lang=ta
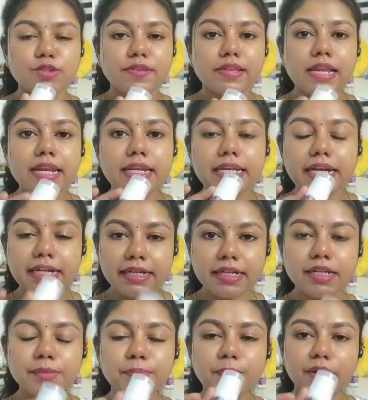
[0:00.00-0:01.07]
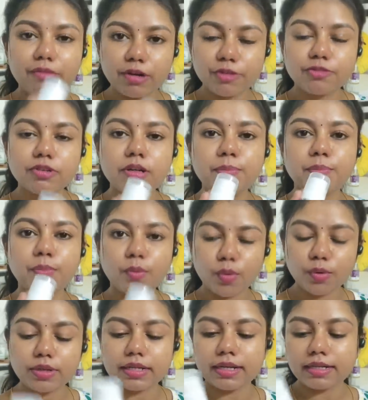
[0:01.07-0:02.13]
இதில் ரெண்டு பவர்ஃபுல்
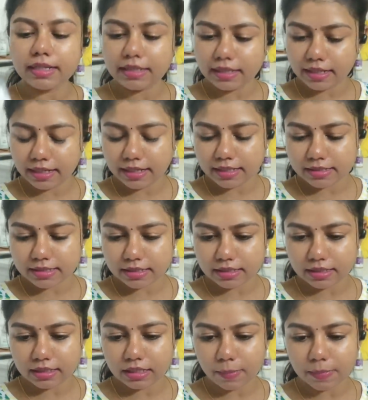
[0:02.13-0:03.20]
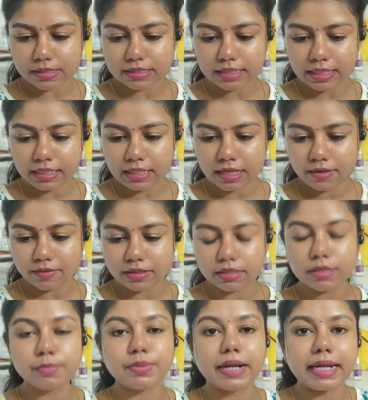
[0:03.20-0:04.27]
போர்ட்டன்ட் இன்க்ரீடியன்ஸ் இருக்குது நம்ம ஸ்கின்னை
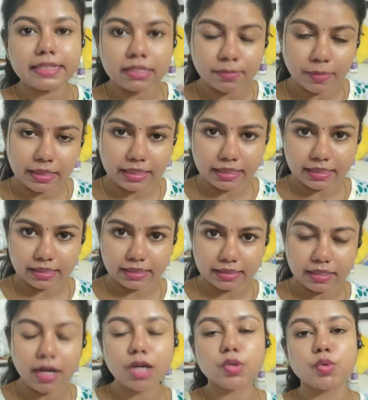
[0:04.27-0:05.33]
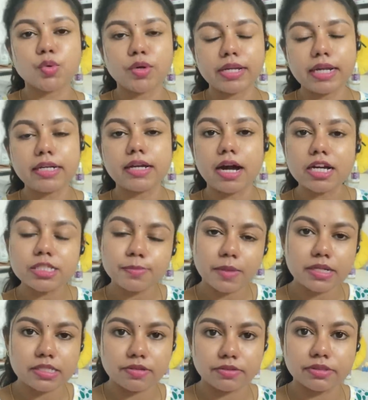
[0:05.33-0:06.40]
வந்து பிரைட்டன் பண்ணிக்கிறதுக்கு அவர் உங்களுடைய டார்க்
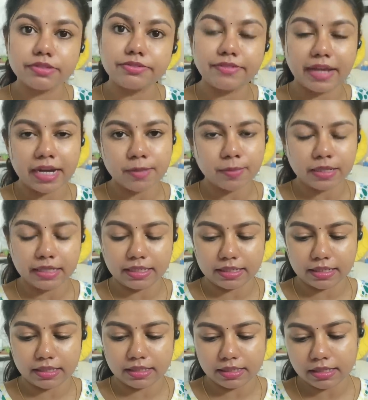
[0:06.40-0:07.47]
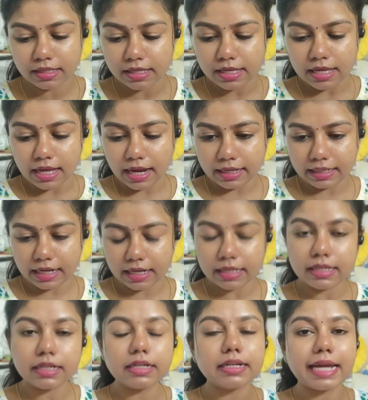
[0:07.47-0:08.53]
ஸ்பாட்ஸை வந்து ஃபேட் பண்ணிக்கிறதுக்கு அண்ட்
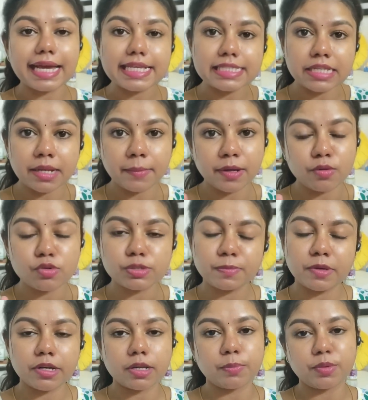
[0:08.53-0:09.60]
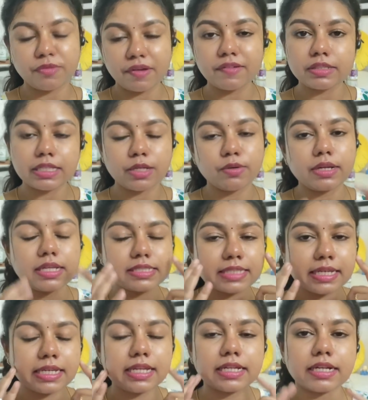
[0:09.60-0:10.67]
எனக்கு நயசினமைட் யூஸ் பண்ணுறப்பவே வந்து என்னுடைய
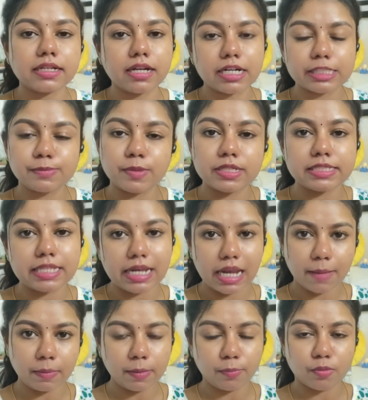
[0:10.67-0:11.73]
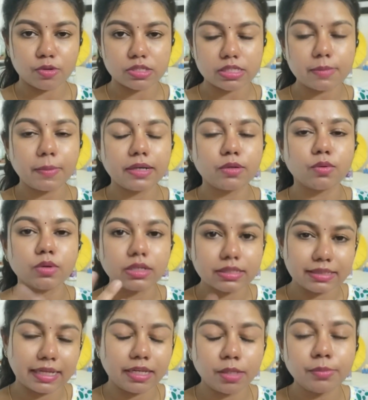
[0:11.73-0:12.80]
ஸ்கின்ல இருக்க டார்க் ஸ்பாட்ஸ் எல்லாமே போச்சு பட்
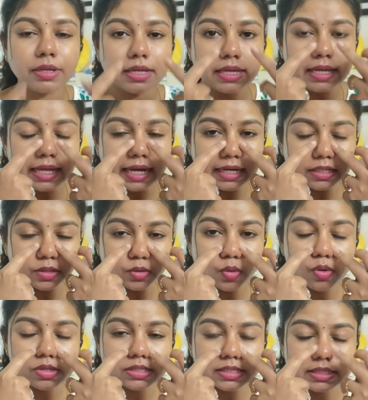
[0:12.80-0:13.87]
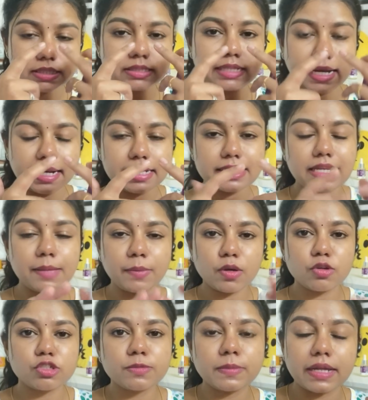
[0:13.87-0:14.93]
உங்களுக்கு தெரியும் எனக்கு நோஸ்க்கு சைட்ஸ்லேயுமே
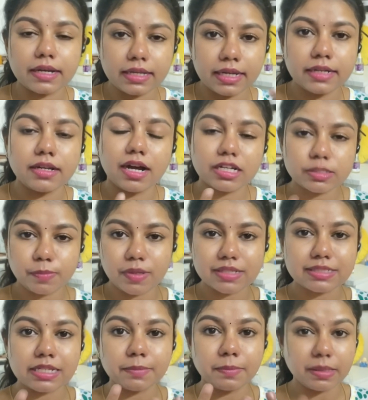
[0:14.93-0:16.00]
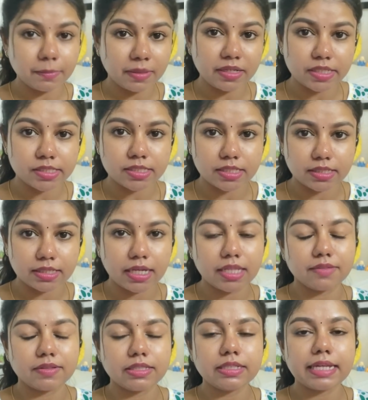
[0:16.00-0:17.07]
கொஞ்சம் நிறைய டார்க் ஸ்பாட்ஸ் அண்ட் பிக்மெண்டேஷன் இருக்குது
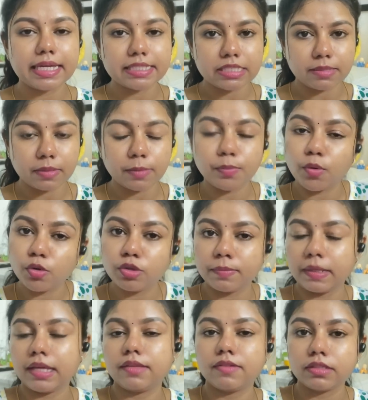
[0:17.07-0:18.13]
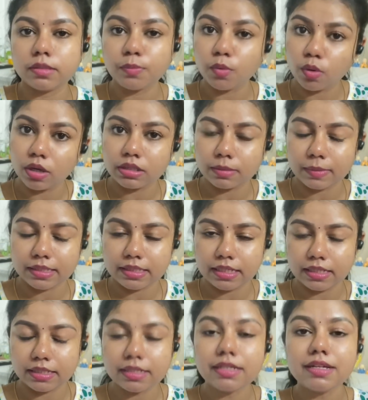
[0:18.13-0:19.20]
அது வந்து நயசனமைட் போட்டுமே அது வந்து போகாத மாதிரி
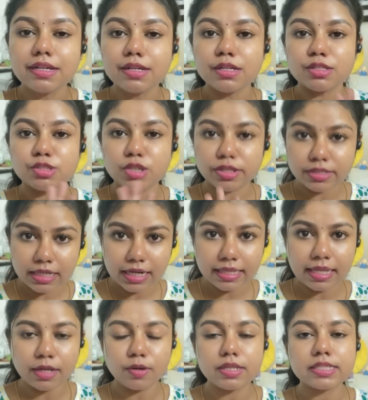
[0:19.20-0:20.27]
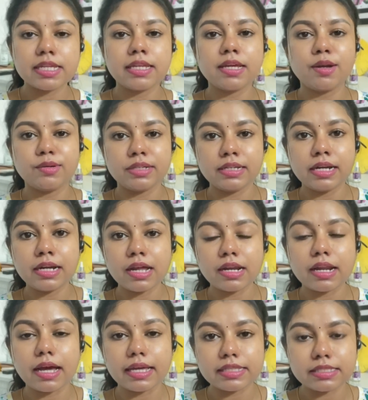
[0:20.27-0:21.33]
இருக்கு ஸோ அதனாலதான் தான் என்னோட ஸ்கின் கேர் ரொட்டீன்ல
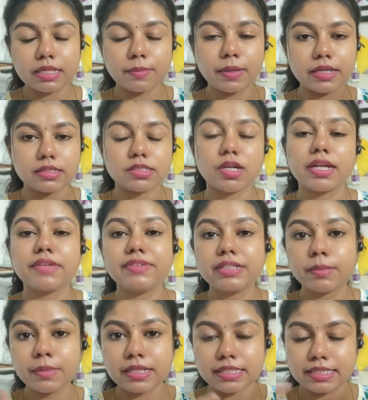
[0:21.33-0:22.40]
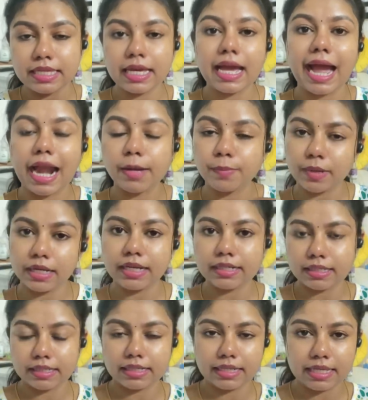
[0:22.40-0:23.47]
நான் நயசனமைட் சாரி விட்டமின் சி ஆட்
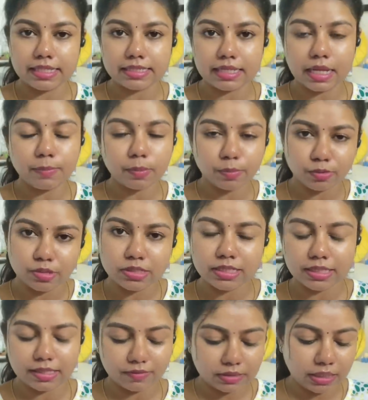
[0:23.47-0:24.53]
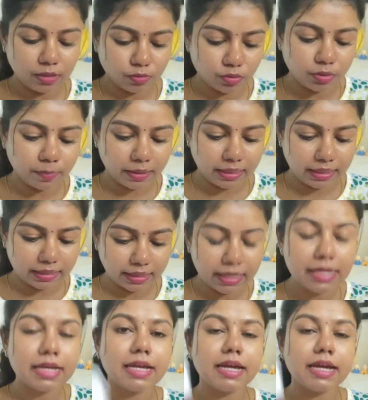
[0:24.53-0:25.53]
பண்ணிக்கிட்டதுக்கு ரீசனே இப்போ புதுசாக அதை வந்து இன்க்ளூட் பண்ணிக்கிட்டேன்